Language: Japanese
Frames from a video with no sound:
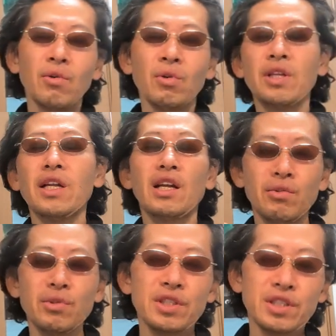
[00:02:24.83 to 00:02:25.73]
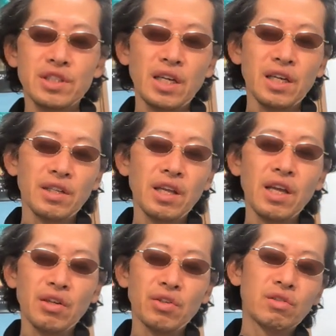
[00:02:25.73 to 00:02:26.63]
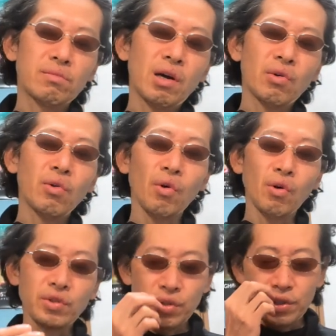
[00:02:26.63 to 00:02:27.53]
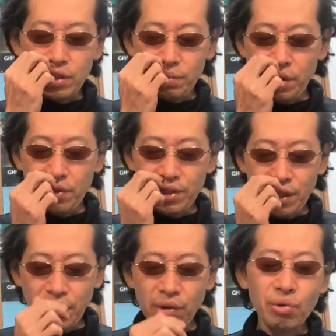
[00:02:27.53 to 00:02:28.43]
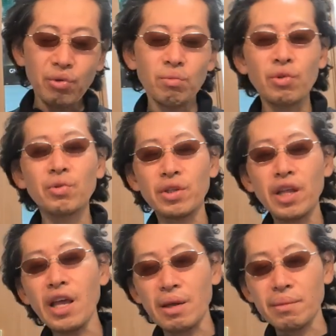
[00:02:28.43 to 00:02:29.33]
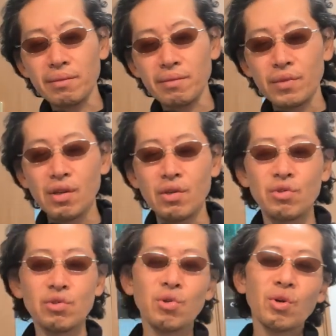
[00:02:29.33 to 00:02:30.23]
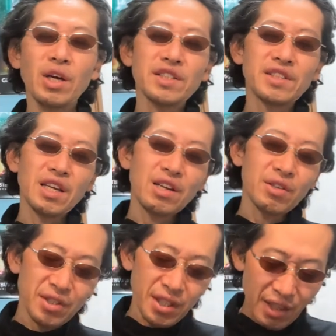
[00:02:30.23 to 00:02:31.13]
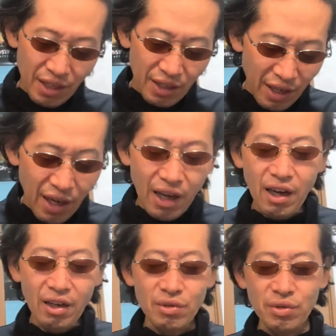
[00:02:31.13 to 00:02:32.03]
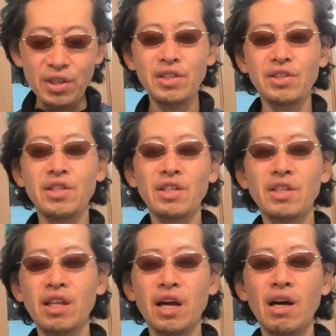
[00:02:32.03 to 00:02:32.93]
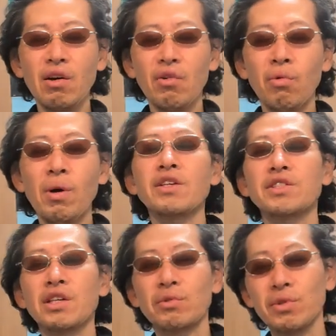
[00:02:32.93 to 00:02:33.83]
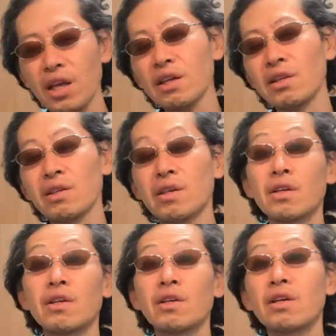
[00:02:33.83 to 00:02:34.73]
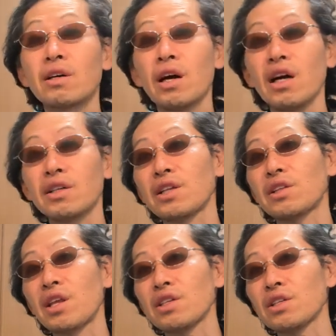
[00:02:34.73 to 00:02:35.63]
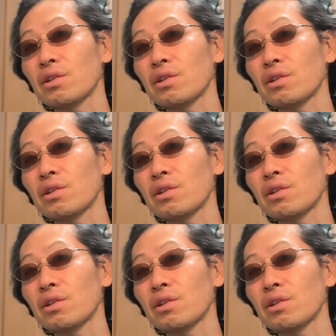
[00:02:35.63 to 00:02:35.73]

お寺の敷地内で車を駐車スペースに入れようと思って動かしているさなか、付近にいたおばあちゃんをね、はねて